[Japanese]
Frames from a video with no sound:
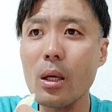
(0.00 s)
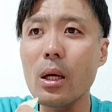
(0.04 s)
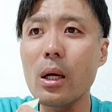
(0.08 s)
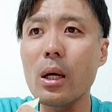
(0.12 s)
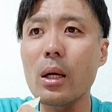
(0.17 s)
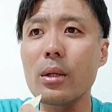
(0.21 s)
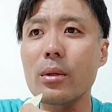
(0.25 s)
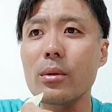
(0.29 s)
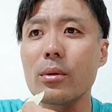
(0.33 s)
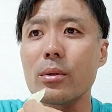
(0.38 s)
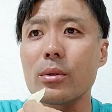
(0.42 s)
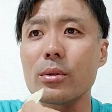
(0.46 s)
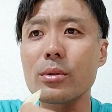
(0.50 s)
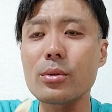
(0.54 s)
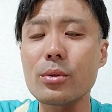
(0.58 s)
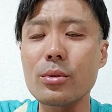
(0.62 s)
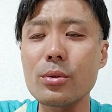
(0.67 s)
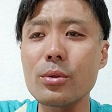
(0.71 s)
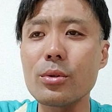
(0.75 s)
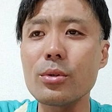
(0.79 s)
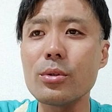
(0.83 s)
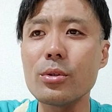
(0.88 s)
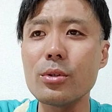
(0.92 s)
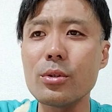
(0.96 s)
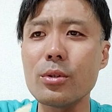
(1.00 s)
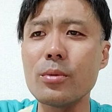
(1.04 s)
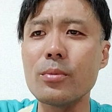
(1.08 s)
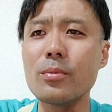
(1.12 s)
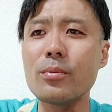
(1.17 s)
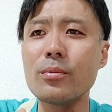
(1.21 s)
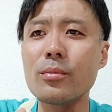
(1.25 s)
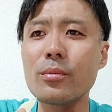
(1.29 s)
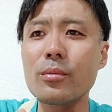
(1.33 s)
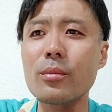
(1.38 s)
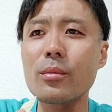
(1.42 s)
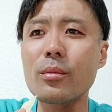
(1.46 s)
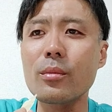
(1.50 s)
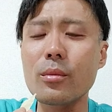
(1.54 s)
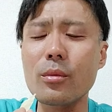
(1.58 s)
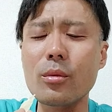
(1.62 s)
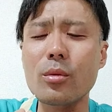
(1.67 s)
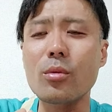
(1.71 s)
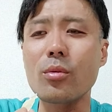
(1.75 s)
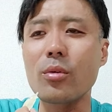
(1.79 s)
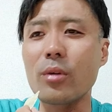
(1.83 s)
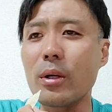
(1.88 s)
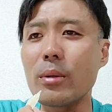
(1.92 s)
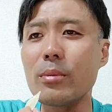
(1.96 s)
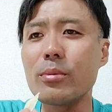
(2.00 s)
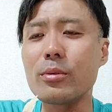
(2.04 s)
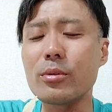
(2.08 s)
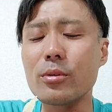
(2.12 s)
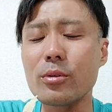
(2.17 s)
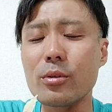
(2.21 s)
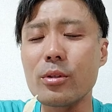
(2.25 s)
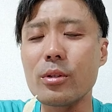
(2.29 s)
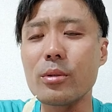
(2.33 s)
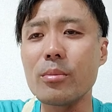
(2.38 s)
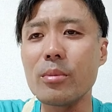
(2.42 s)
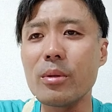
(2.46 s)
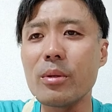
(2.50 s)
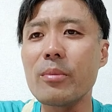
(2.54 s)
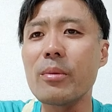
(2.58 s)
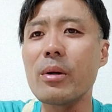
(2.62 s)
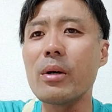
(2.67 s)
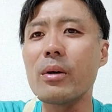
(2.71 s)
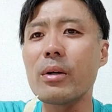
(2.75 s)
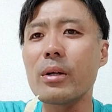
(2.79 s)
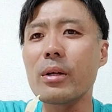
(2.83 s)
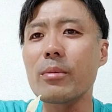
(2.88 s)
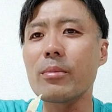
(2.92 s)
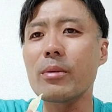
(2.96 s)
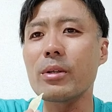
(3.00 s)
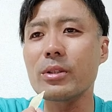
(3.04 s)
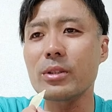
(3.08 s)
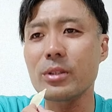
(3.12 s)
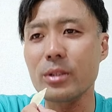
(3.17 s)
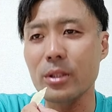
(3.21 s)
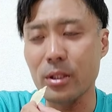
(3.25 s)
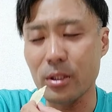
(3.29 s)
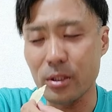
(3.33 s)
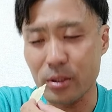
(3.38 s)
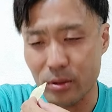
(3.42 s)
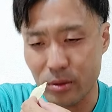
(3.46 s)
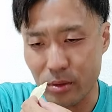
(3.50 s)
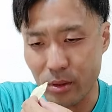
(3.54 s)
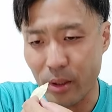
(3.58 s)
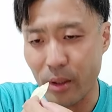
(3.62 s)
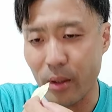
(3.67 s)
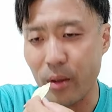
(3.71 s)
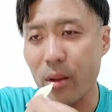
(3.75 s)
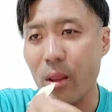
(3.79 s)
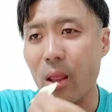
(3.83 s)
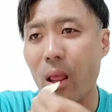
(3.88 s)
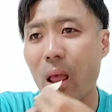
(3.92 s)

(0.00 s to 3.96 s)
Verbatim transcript: あのそういうトラブルに見舞われましてですね